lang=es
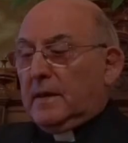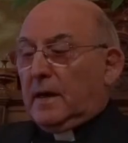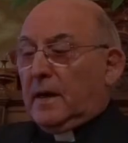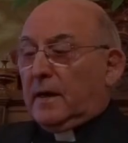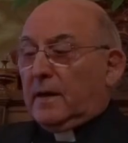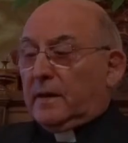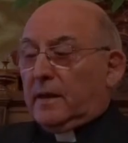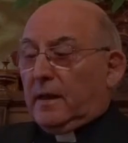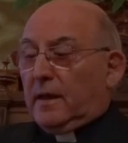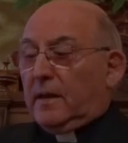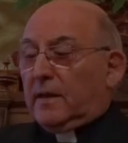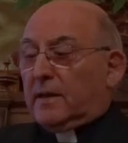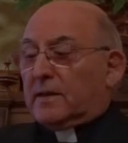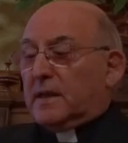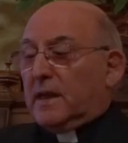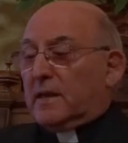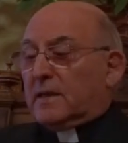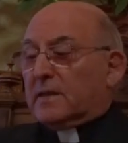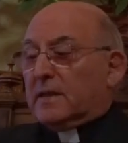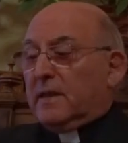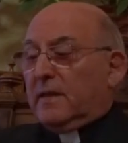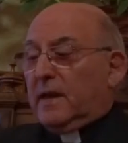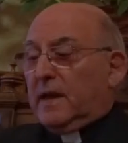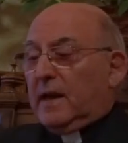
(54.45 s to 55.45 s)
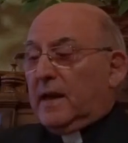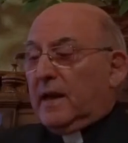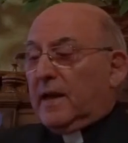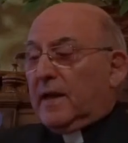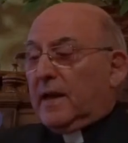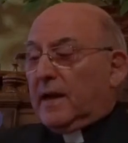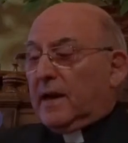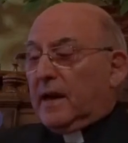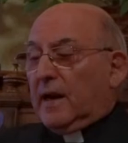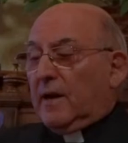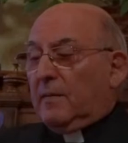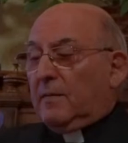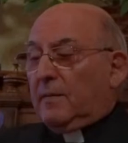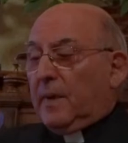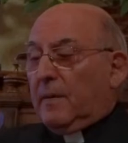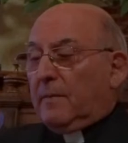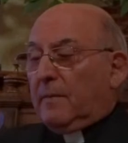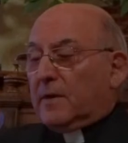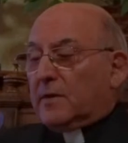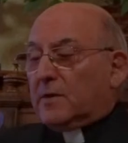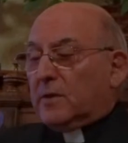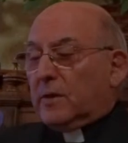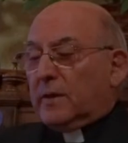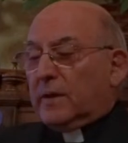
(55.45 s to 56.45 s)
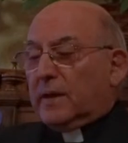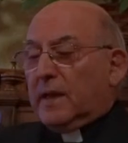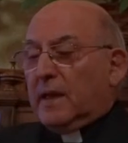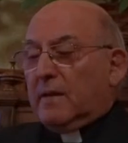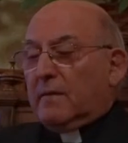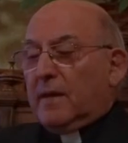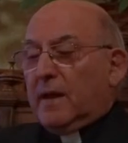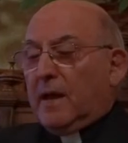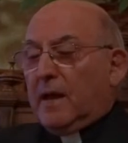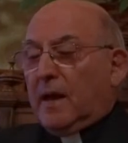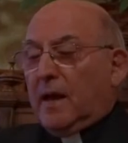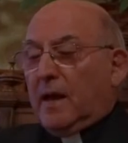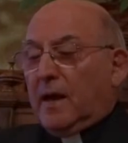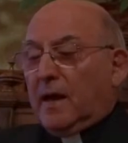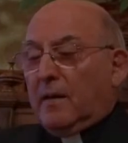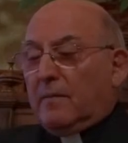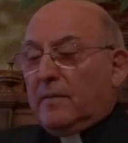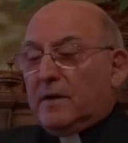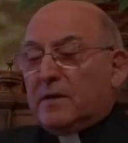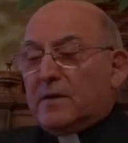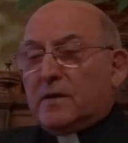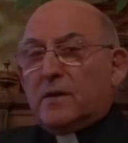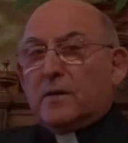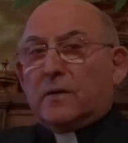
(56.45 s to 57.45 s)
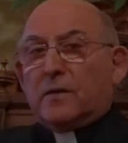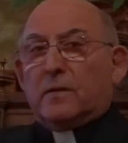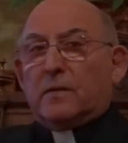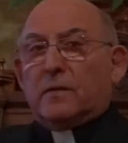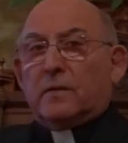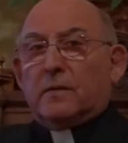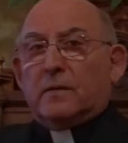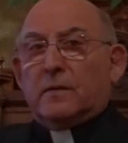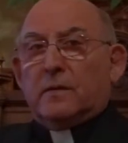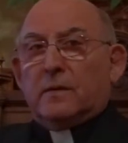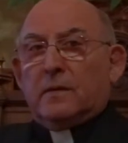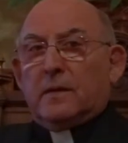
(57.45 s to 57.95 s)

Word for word: Ante el desastre de la guerra, el Papa exhortaba a la misión.